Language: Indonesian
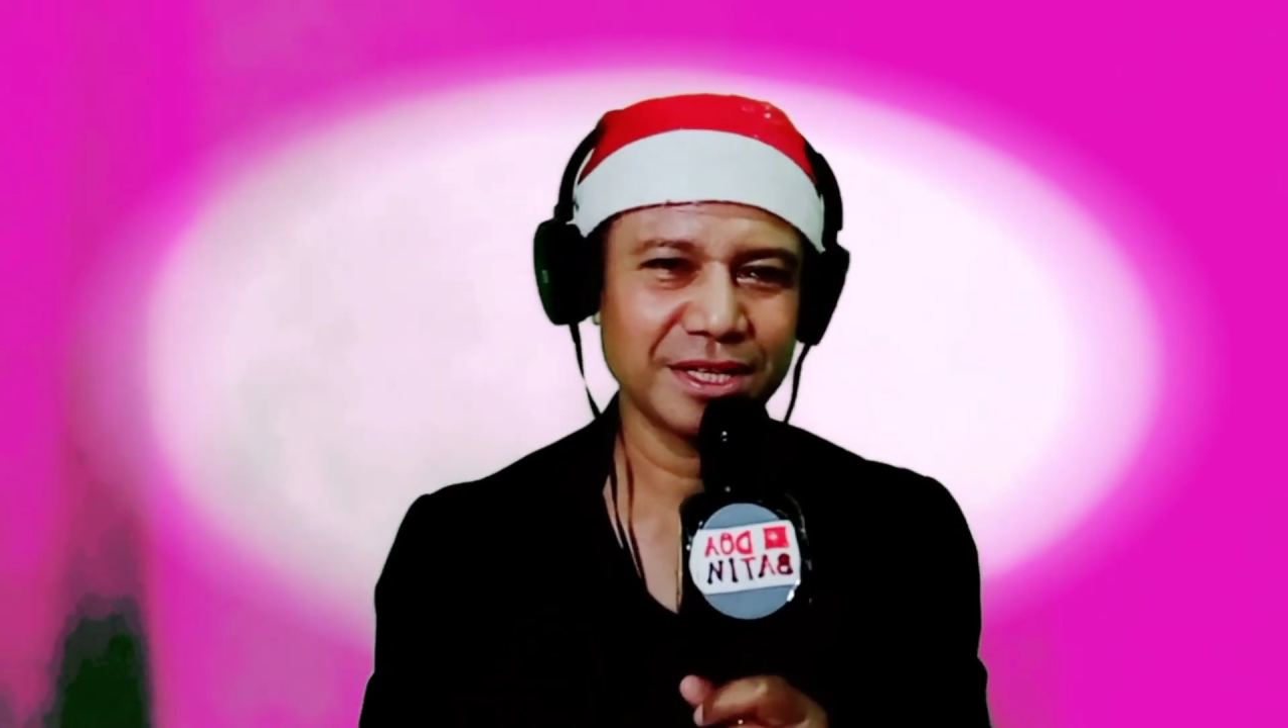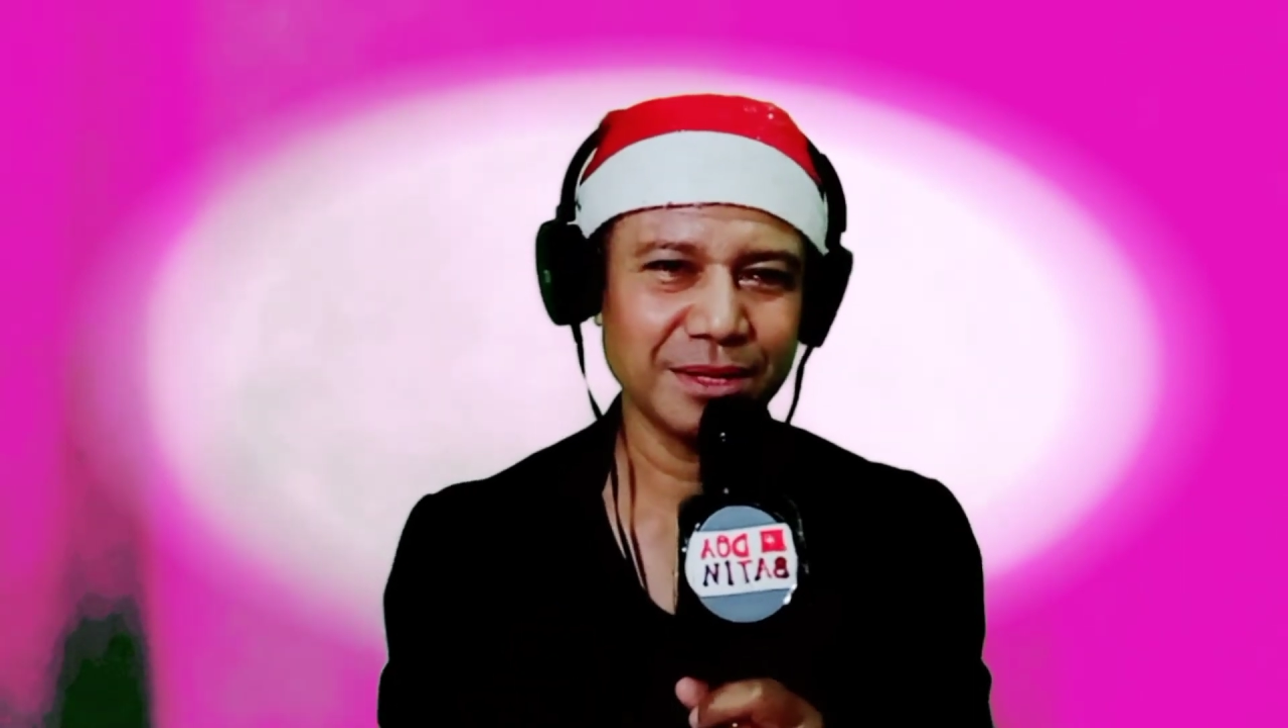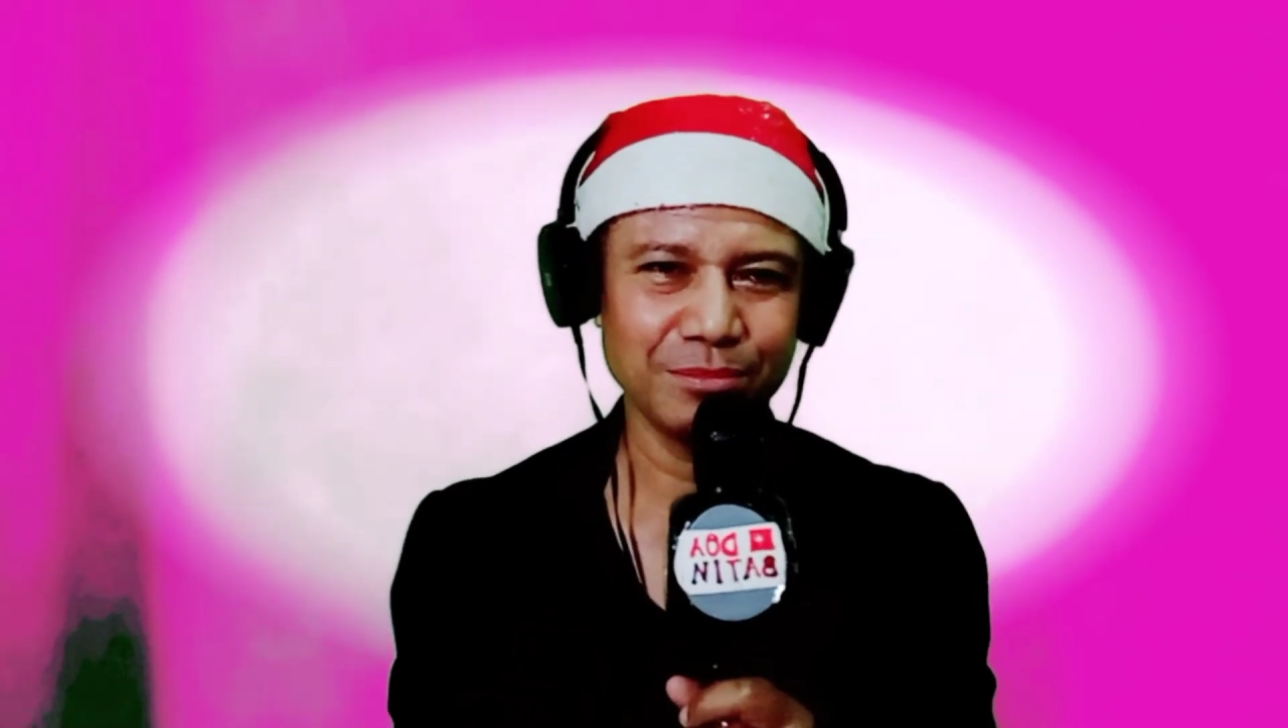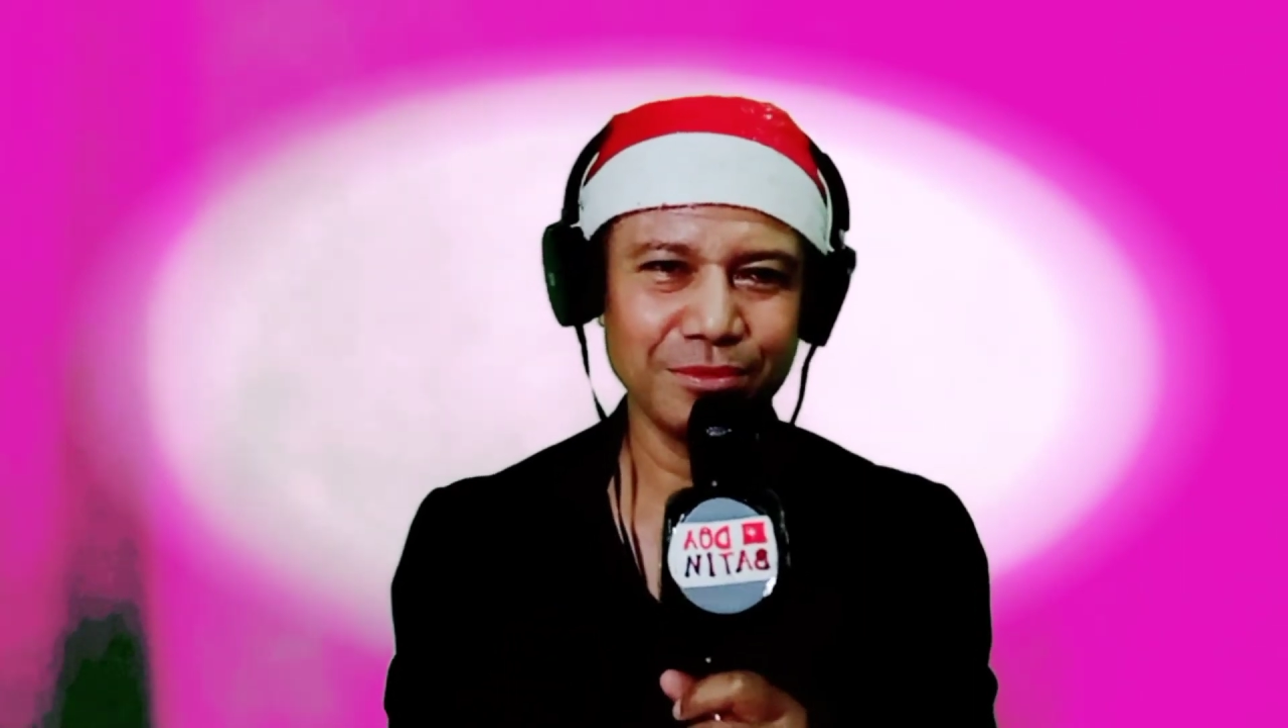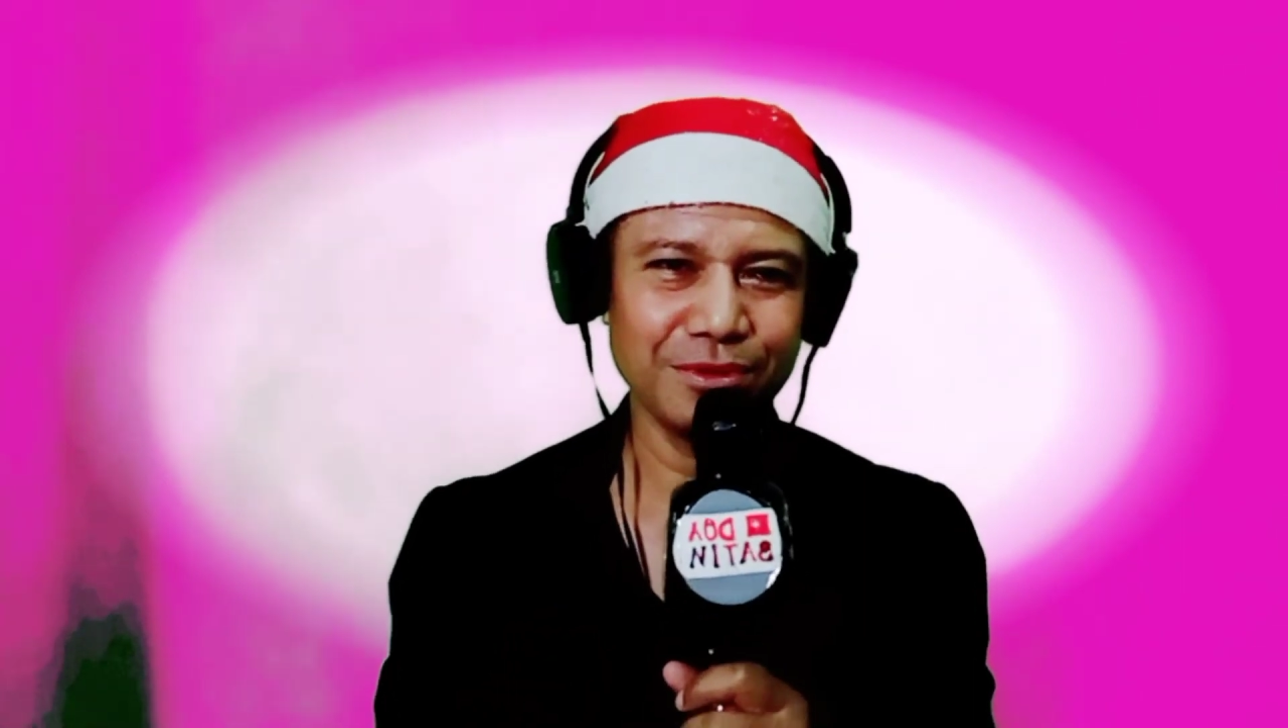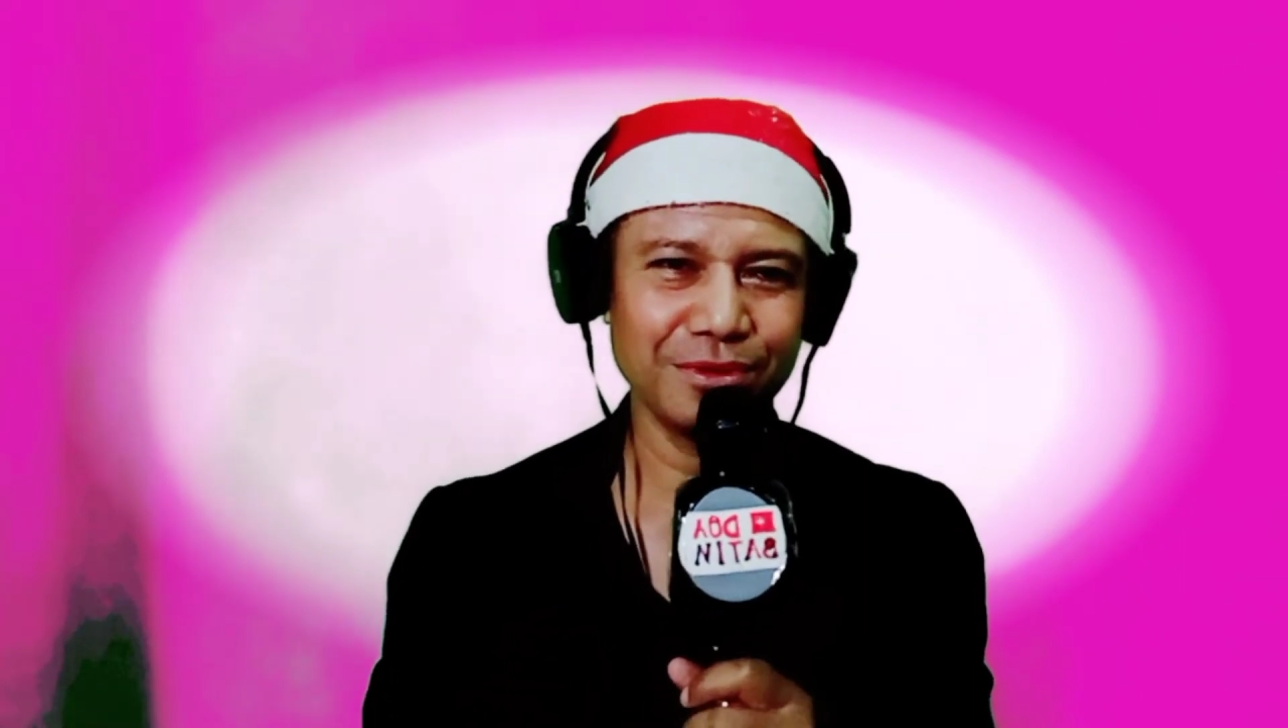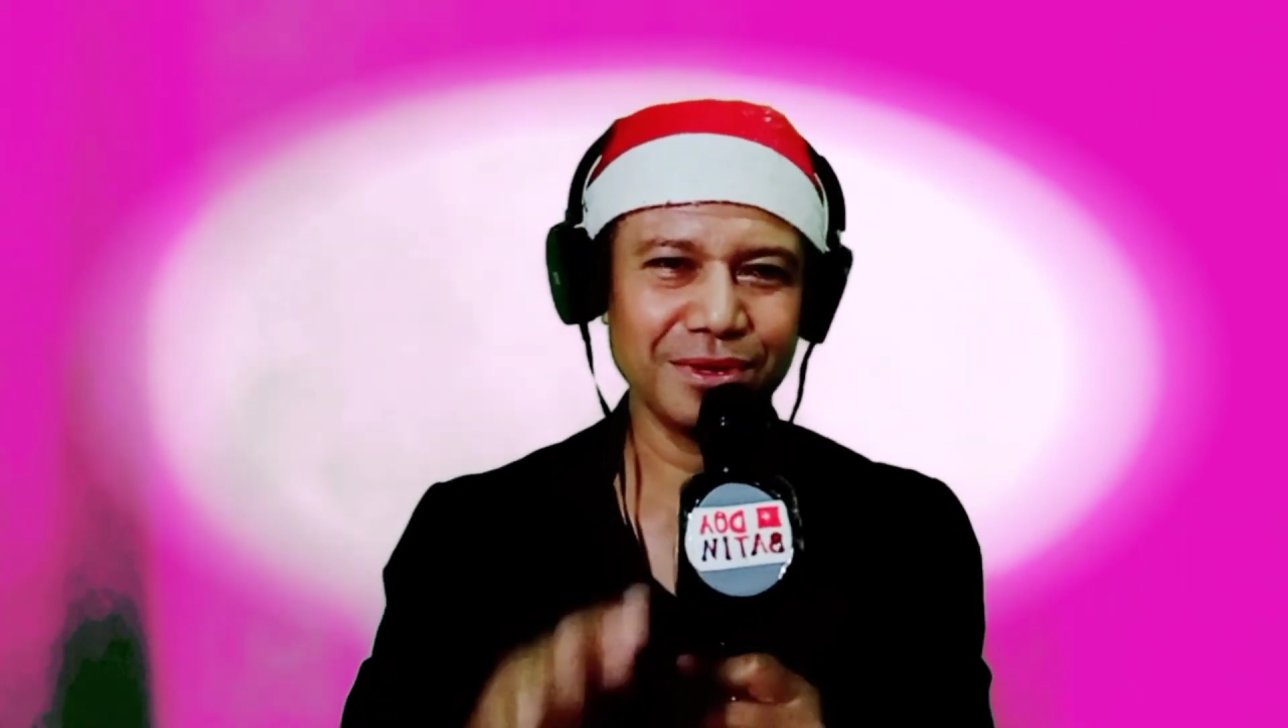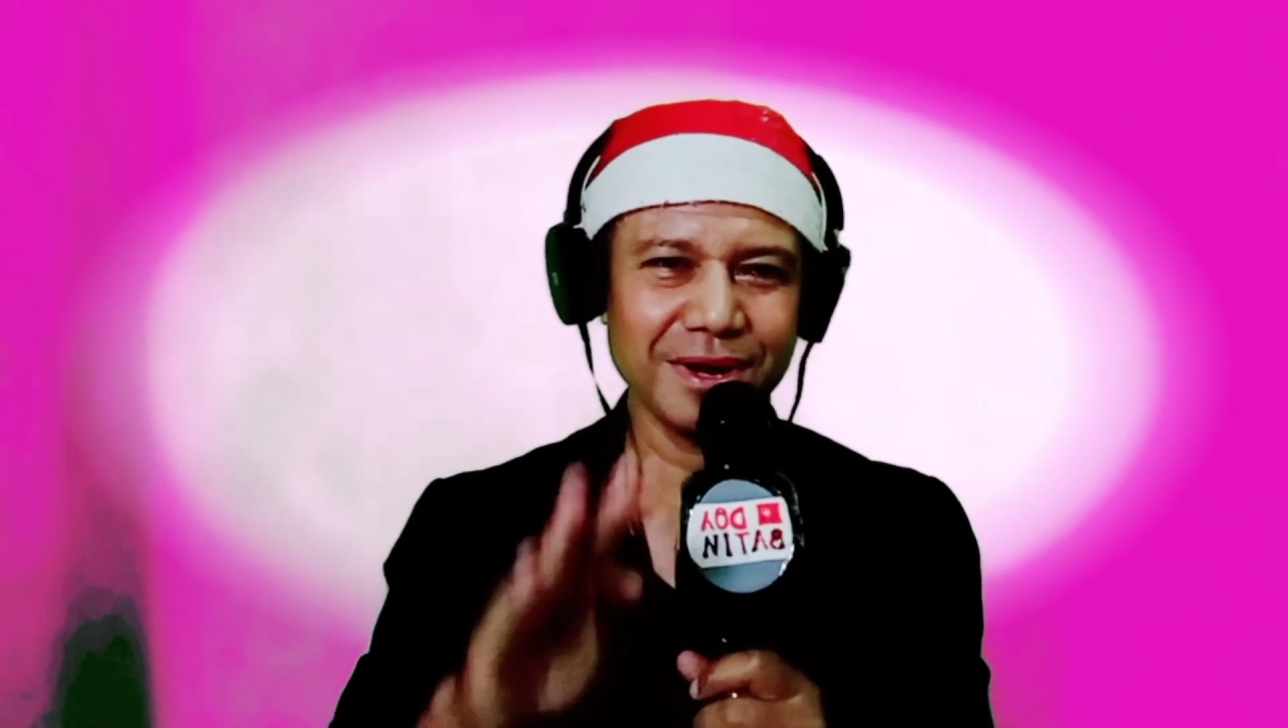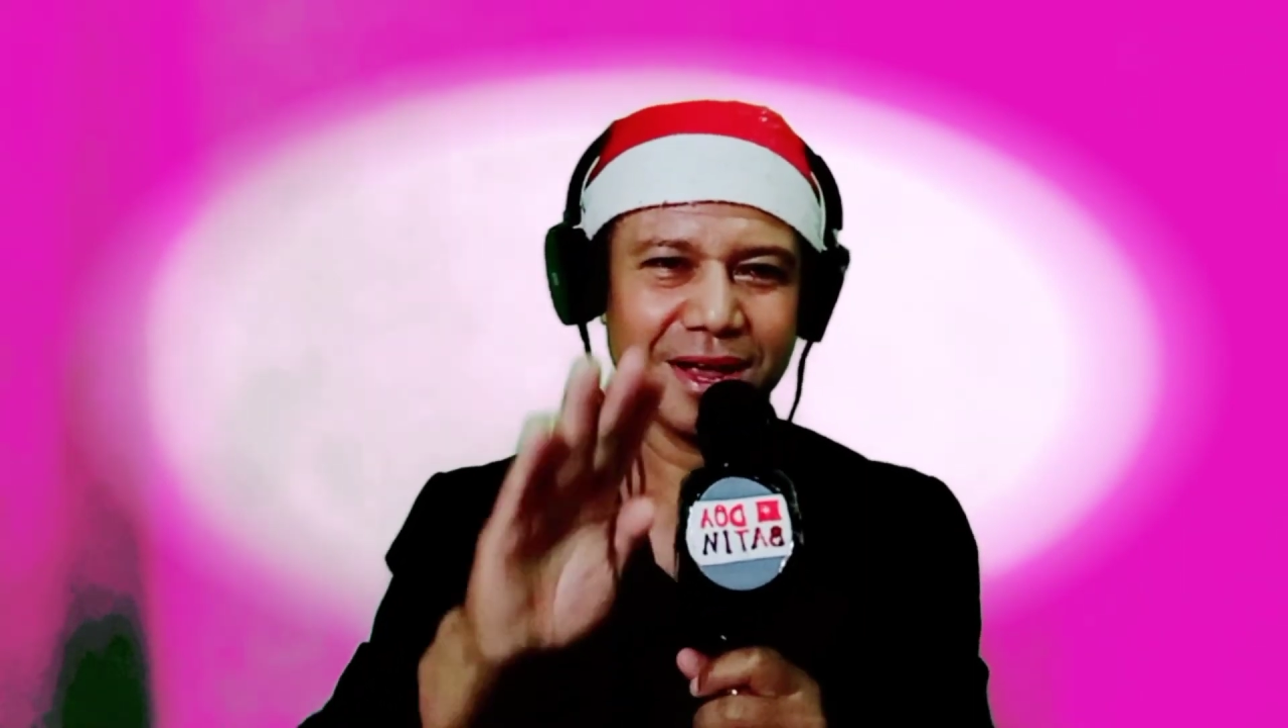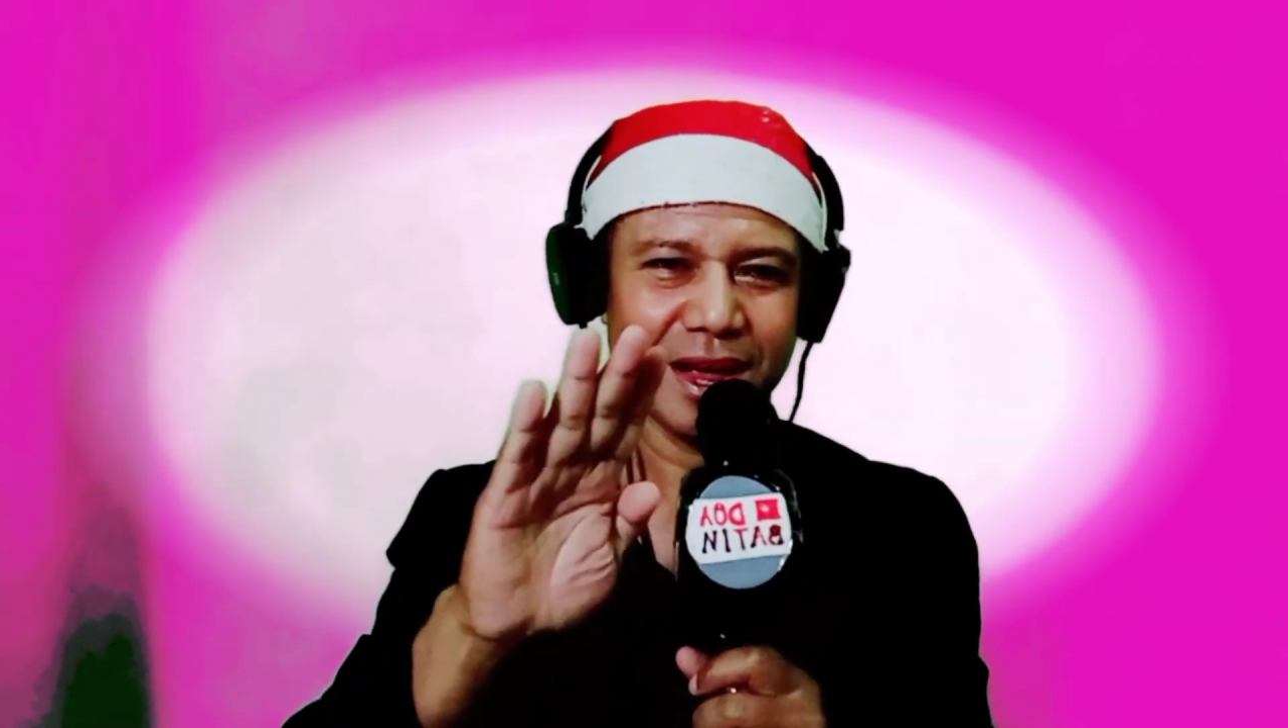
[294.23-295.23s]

Timur.